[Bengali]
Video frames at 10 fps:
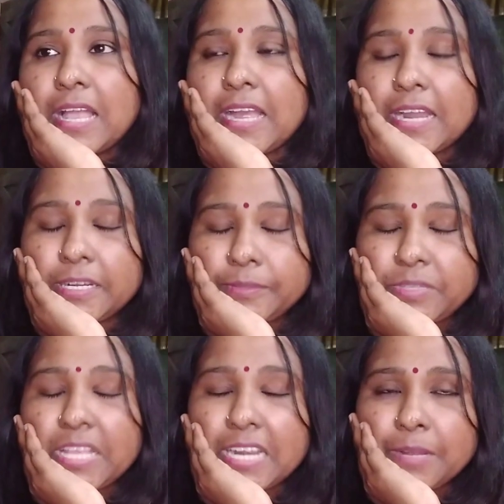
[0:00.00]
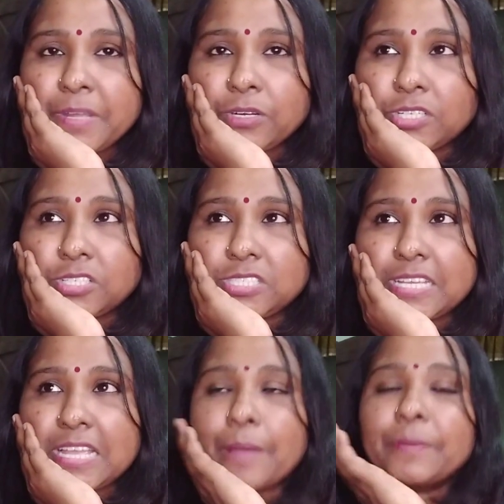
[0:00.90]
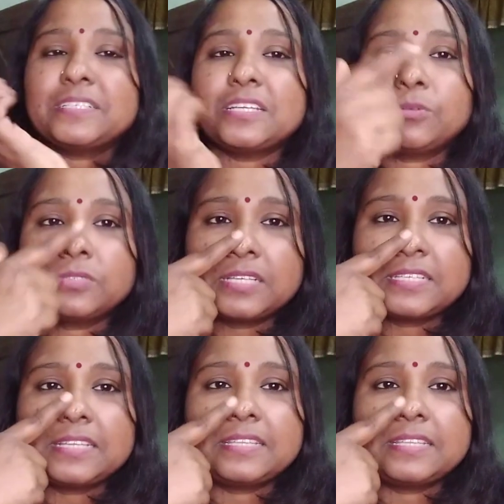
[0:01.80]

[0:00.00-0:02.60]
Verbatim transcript: আর এখানে মেন কথা হচ্ছে আমার যে নোজে যে